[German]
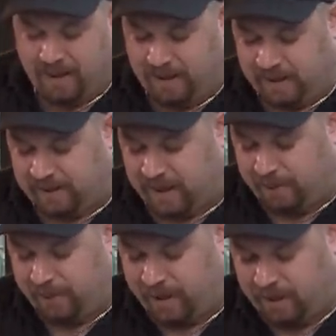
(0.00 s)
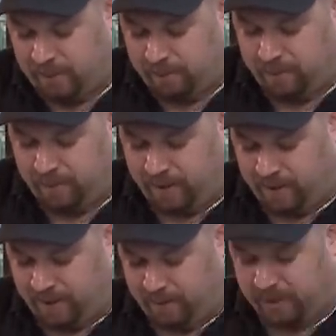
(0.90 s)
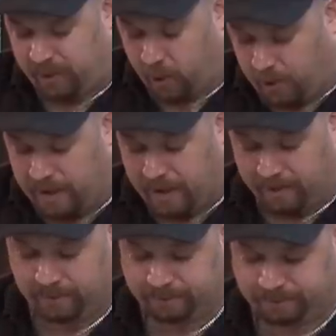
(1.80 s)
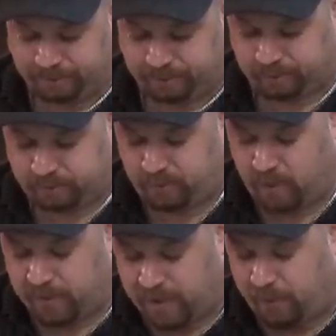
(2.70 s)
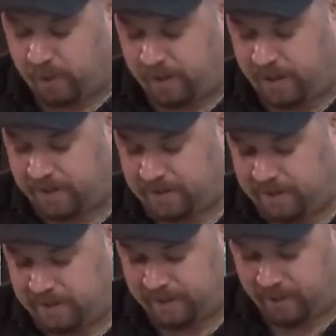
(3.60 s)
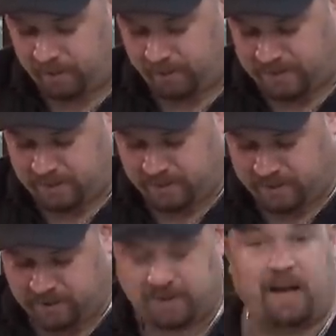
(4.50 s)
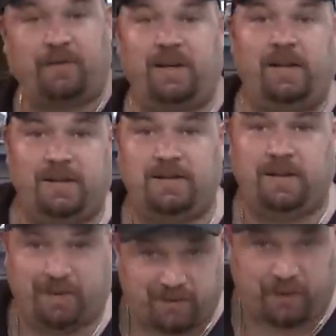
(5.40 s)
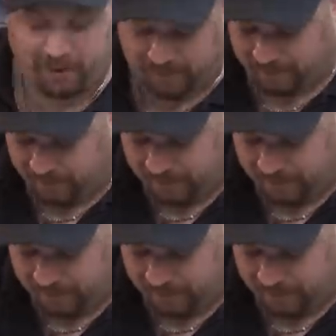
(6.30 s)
Ich würde sagen, wir fangen mit, dem, äh, mit der Keule an. Da wollt ihr ja schließlich auch wissen, ist die saftig, ist die was worden.